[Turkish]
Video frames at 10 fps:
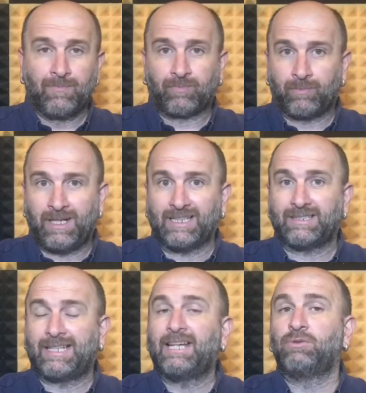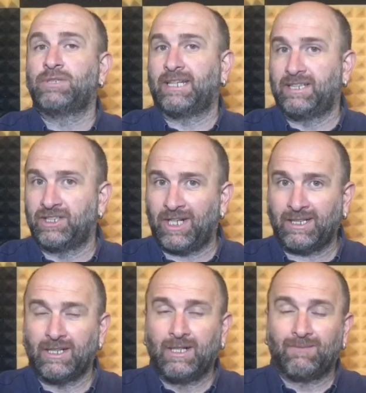biraz tek düze
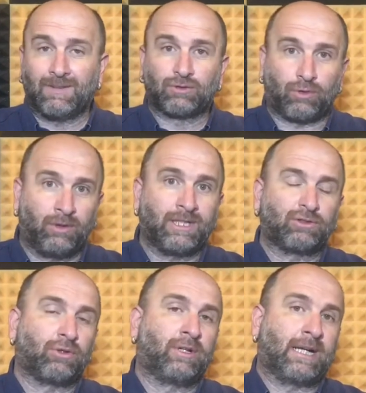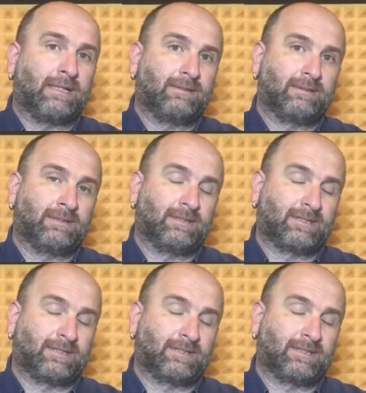gidecek ve sonra sonra e,